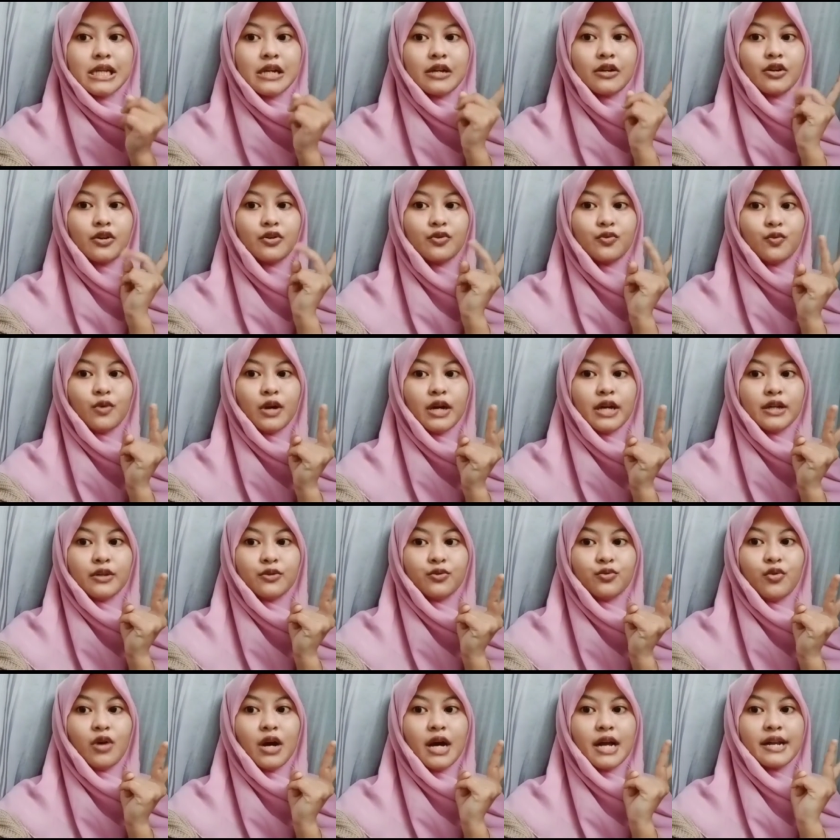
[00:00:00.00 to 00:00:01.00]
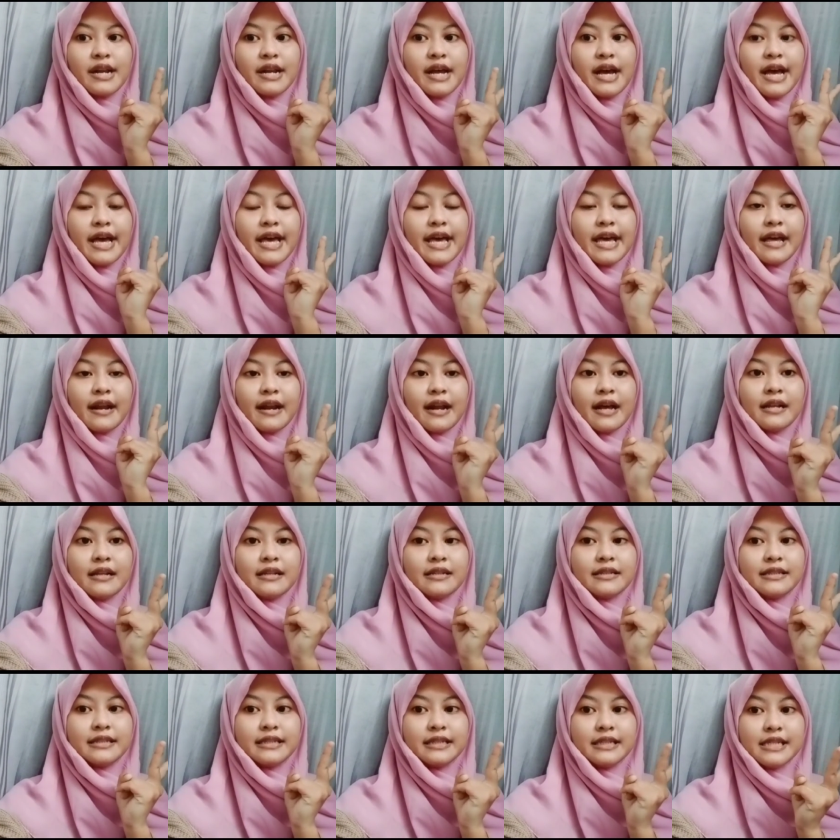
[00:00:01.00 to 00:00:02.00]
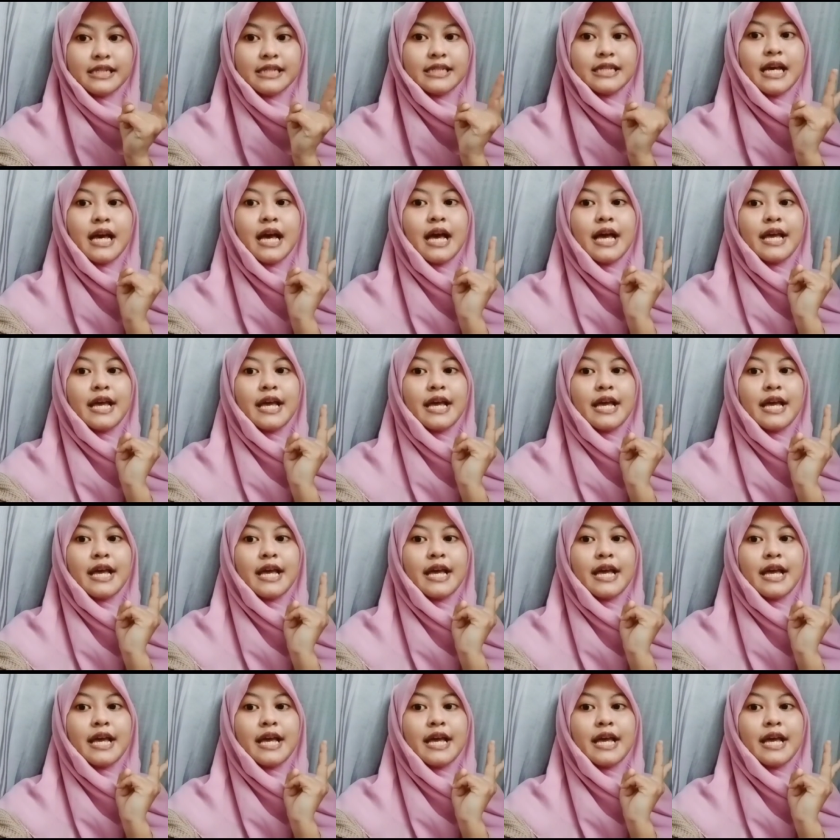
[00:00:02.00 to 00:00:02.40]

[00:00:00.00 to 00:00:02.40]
yang kedua itu ada heraldis,